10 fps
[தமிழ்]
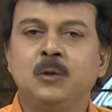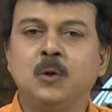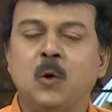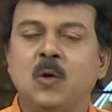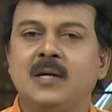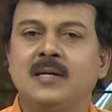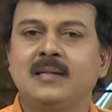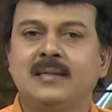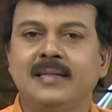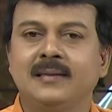
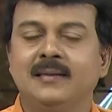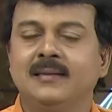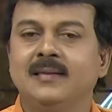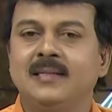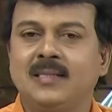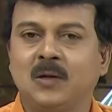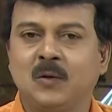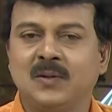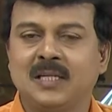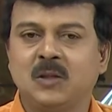துரோகங்கள் அழிந்து
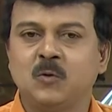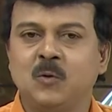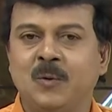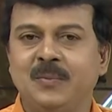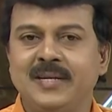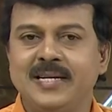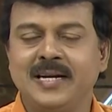சகோதரத்துவமும்